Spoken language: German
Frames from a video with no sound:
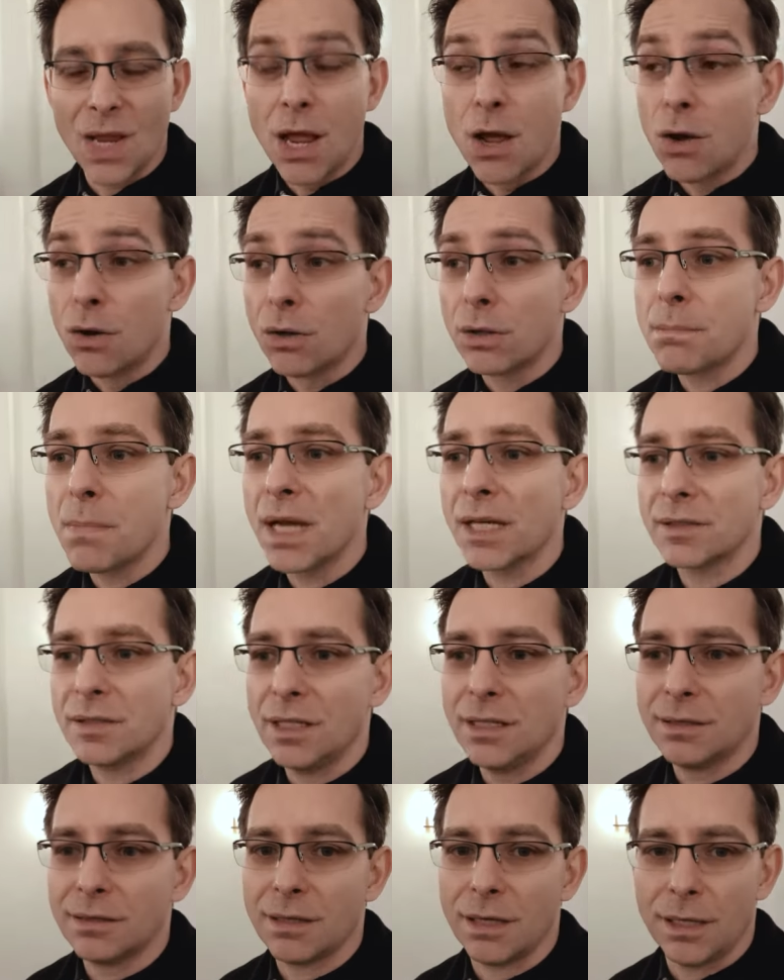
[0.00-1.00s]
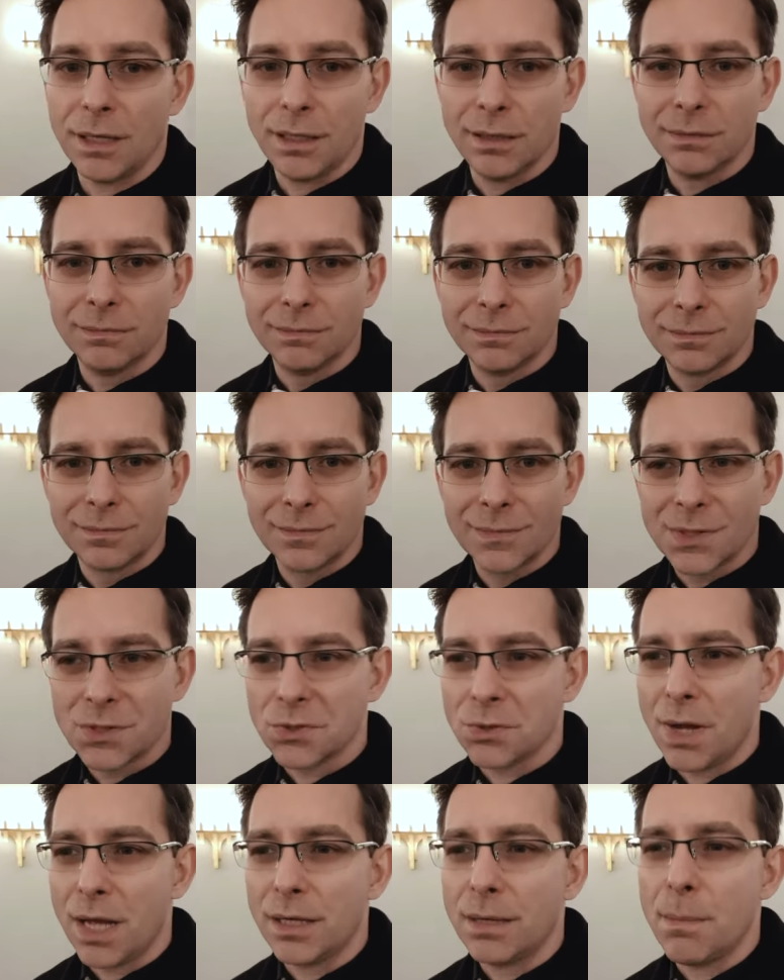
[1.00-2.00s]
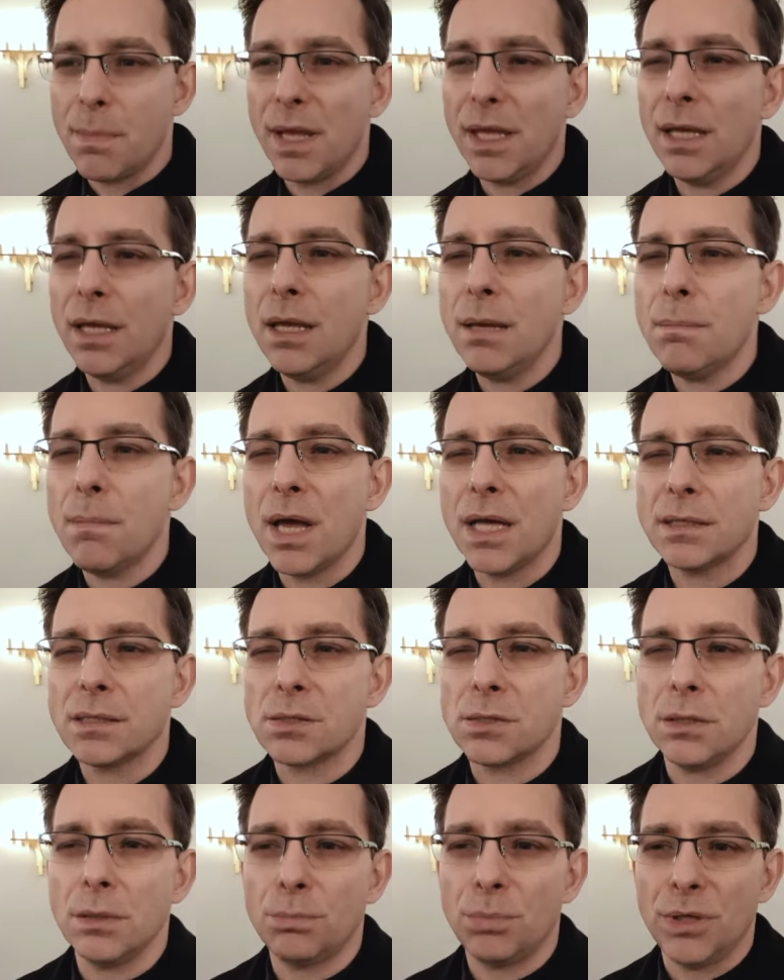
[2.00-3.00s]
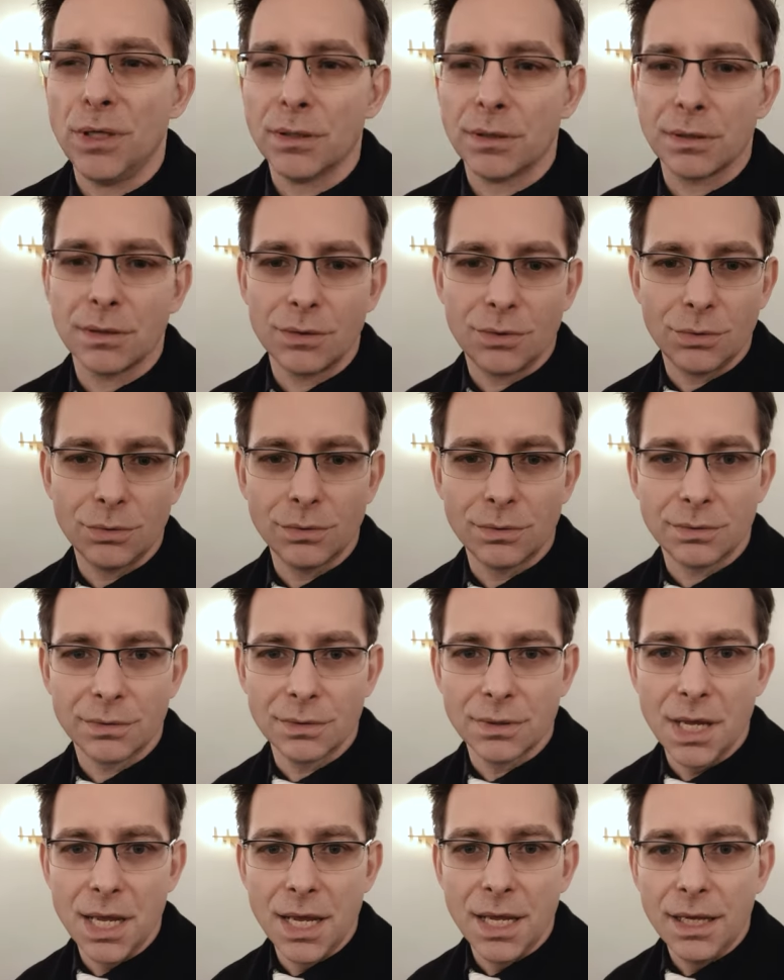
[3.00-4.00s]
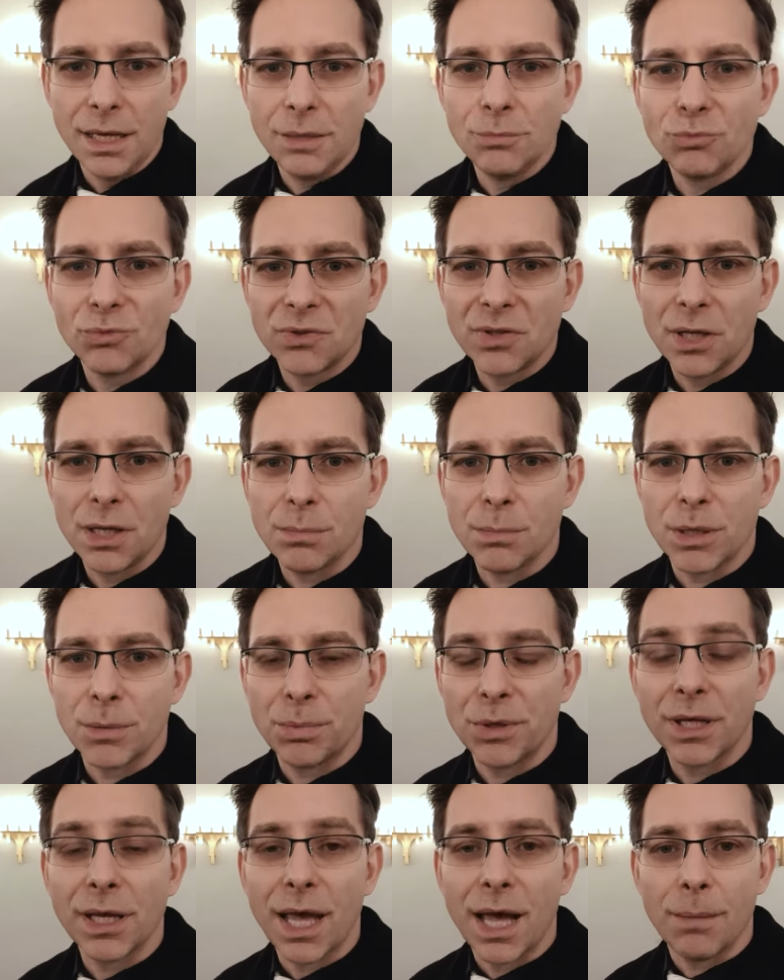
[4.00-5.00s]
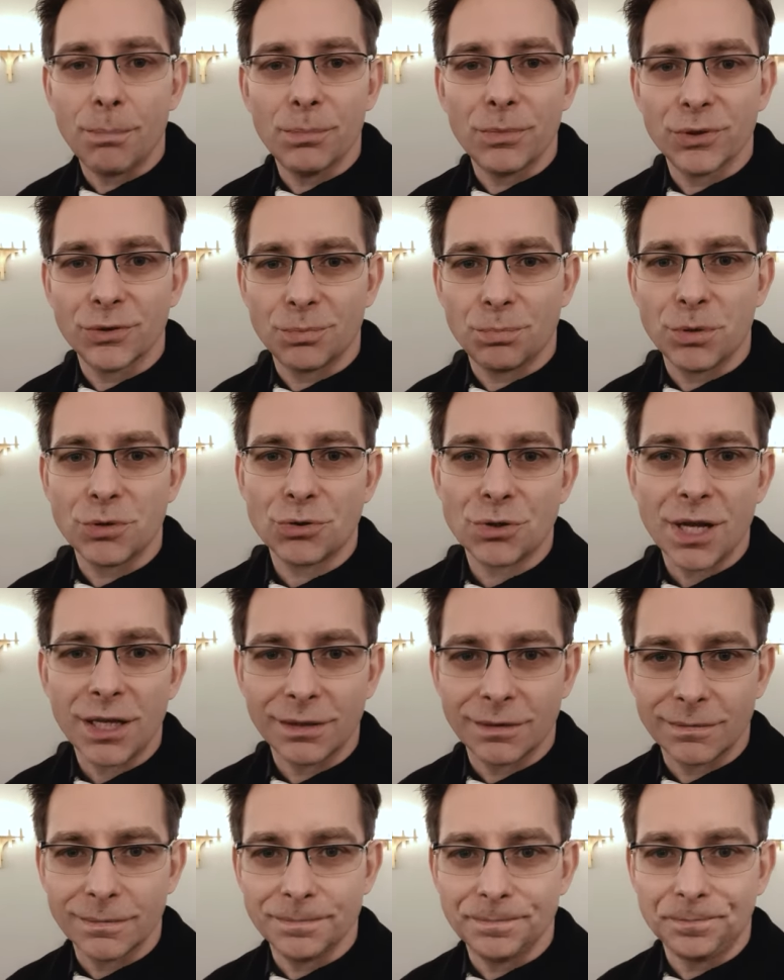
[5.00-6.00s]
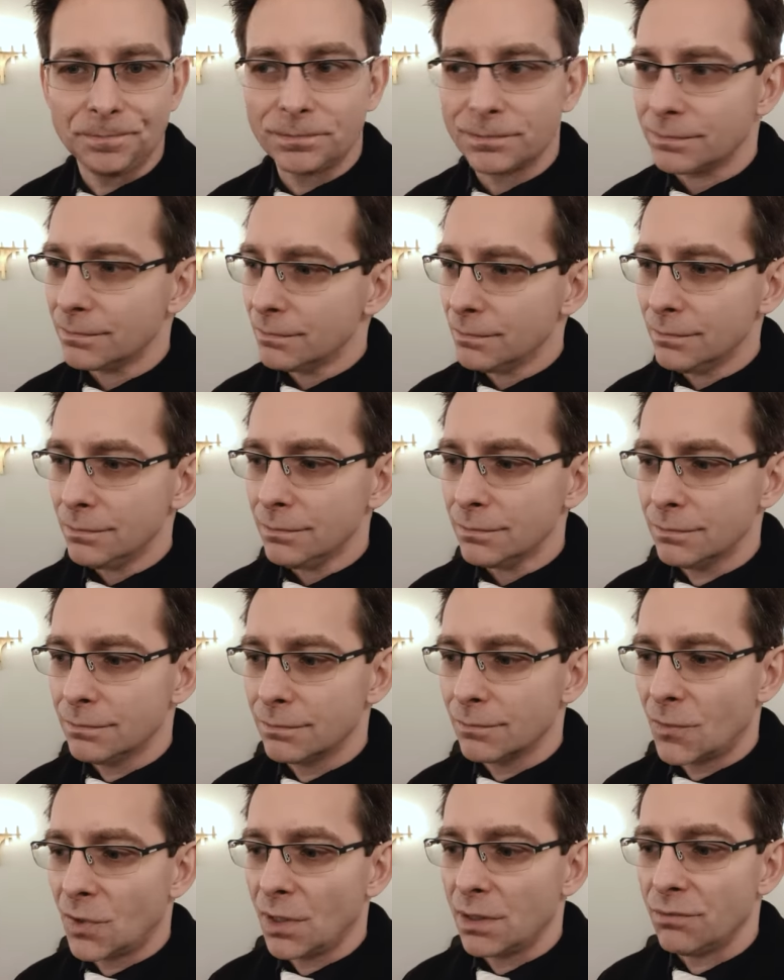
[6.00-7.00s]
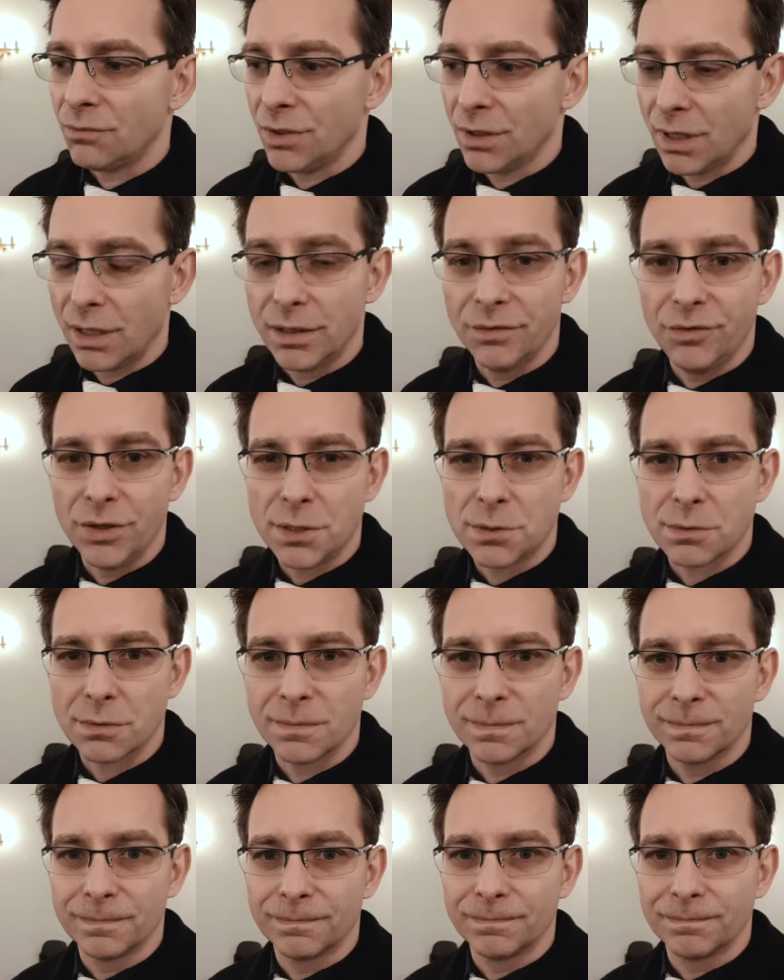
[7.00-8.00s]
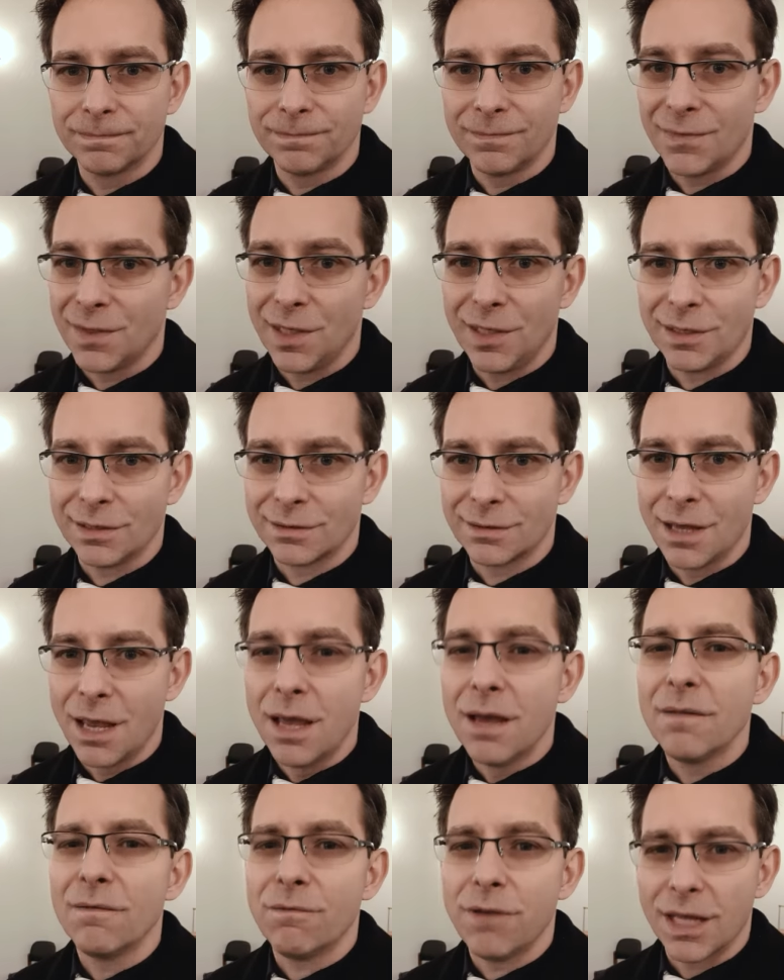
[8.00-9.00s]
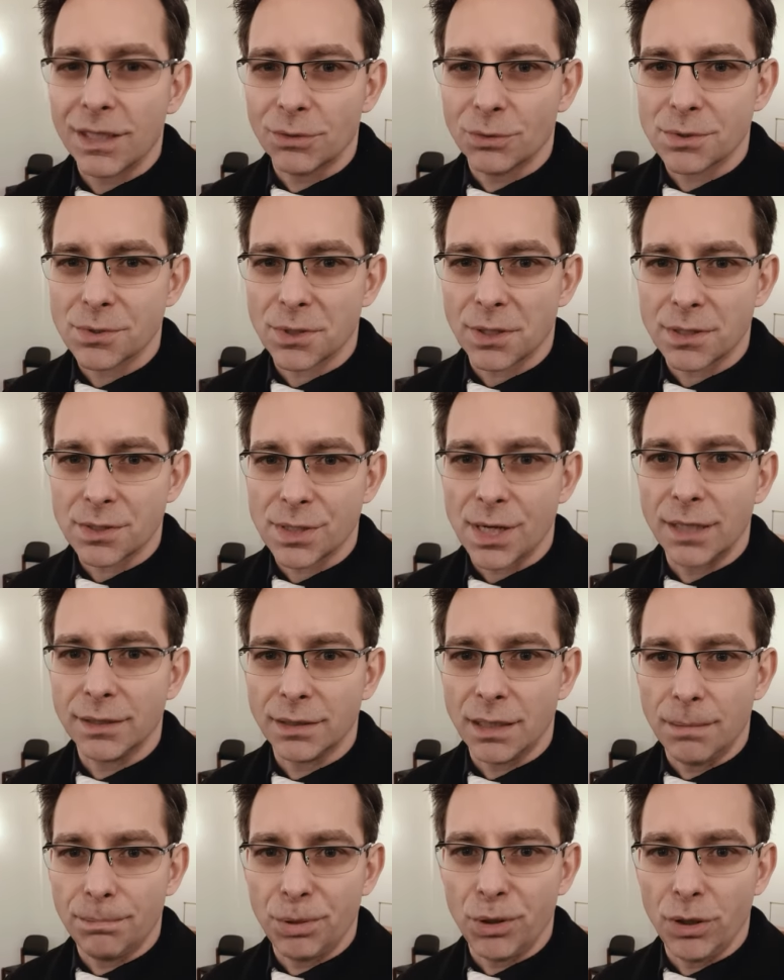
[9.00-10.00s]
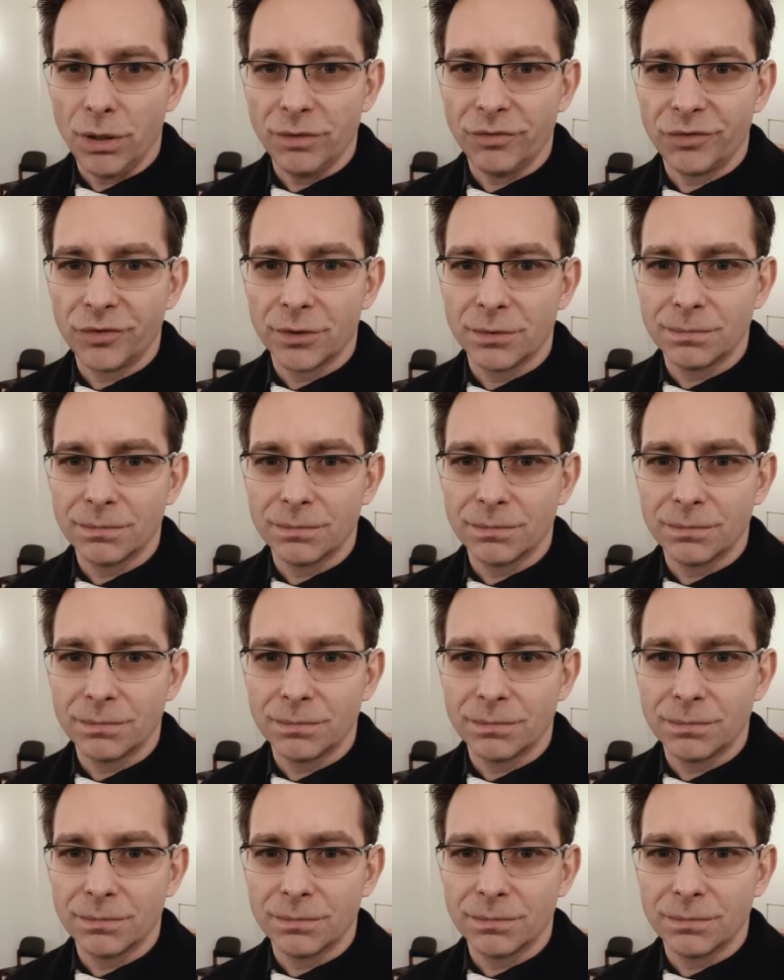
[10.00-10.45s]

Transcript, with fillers: Und mach dich daher zu einem emanzipierten Kunden im Thema Begraben und Bestatten. Denn wir alle wissen nicht, wann unsere Zeit abläuft.